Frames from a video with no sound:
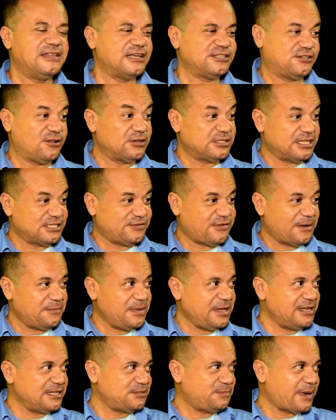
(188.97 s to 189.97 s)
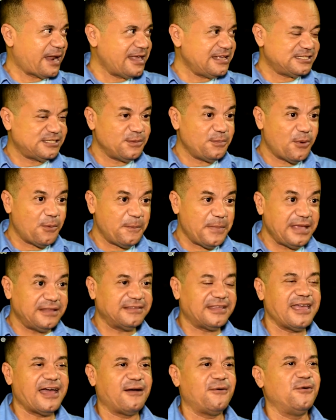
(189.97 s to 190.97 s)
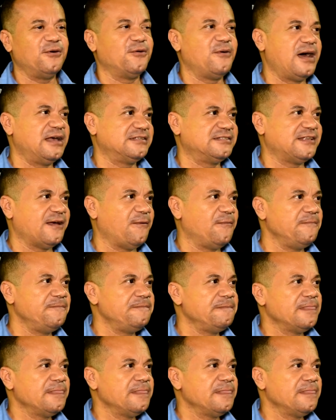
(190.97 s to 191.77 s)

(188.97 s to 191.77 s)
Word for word: das nossas famílias, para esse momento que é a coroação.